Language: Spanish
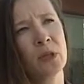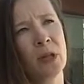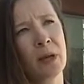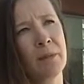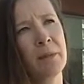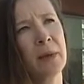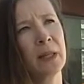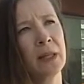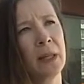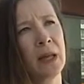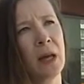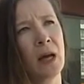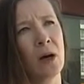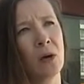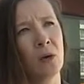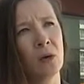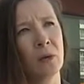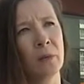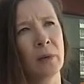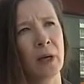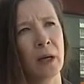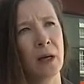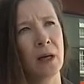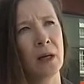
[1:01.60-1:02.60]
trama de la
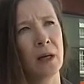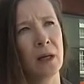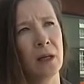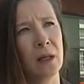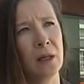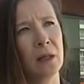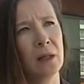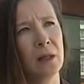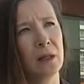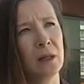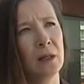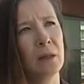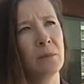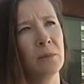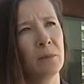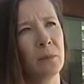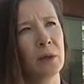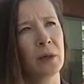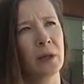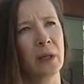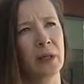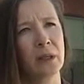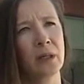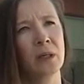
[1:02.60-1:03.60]
obra, eh,
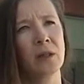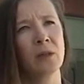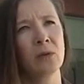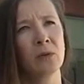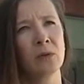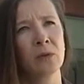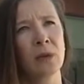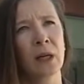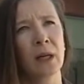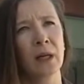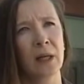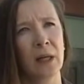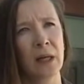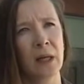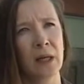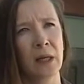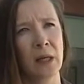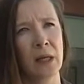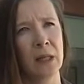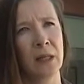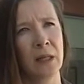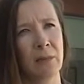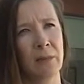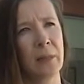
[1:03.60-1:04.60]
porque tiene una
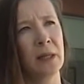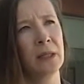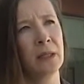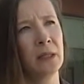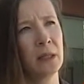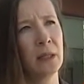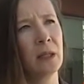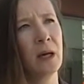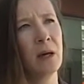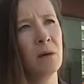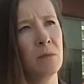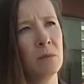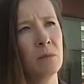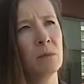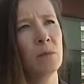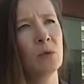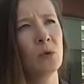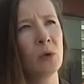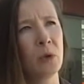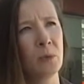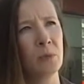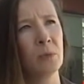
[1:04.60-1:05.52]
carga dramática muy